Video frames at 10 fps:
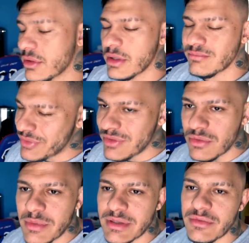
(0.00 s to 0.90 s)
eu
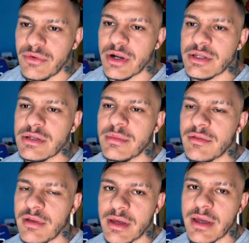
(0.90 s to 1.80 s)
preciso me manter forte, minha
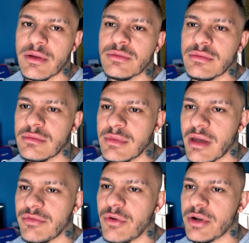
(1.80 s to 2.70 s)
velha, quer que eu
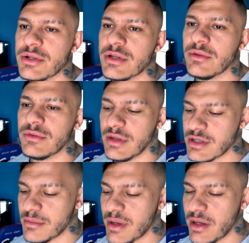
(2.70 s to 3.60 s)
tenha forte, que
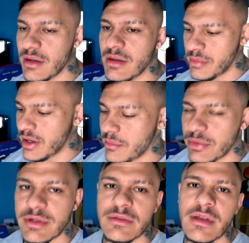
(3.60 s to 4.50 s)
esteja bem, para
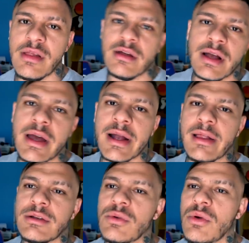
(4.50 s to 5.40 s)
poder ser
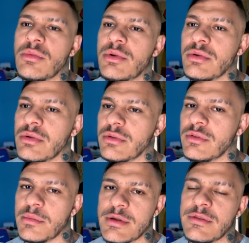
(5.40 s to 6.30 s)
carregar lá no ombro
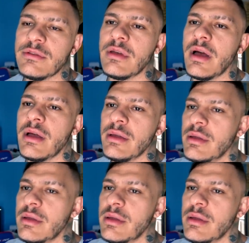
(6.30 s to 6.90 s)
se precisar.